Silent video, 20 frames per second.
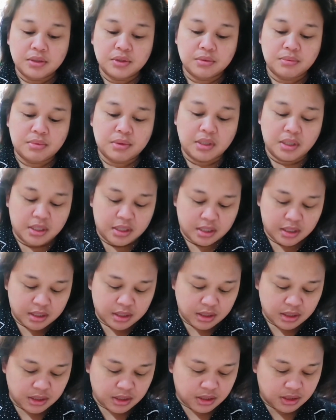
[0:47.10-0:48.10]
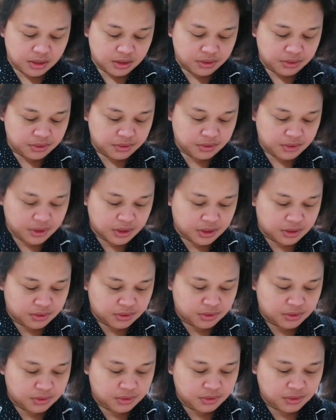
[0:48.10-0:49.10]
Sobrang aga. Uy,
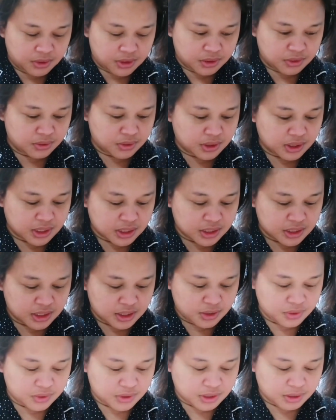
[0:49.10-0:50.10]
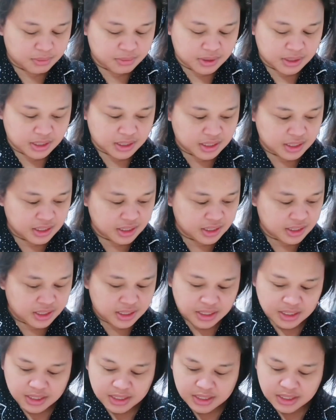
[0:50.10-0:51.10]
ano to? Ano kasi? Ano ba ha?
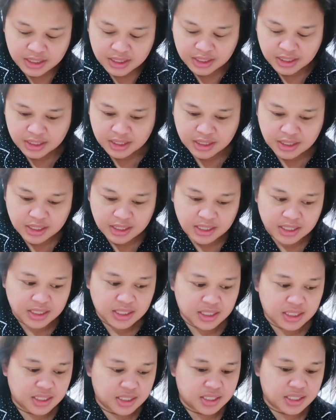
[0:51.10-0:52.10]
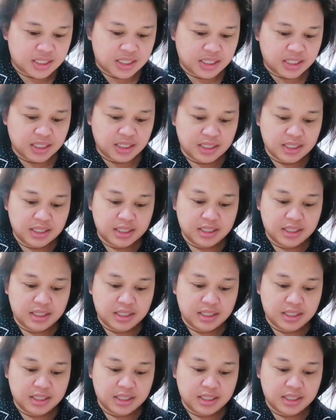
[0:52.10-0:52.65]
Saan ka galing, Inday?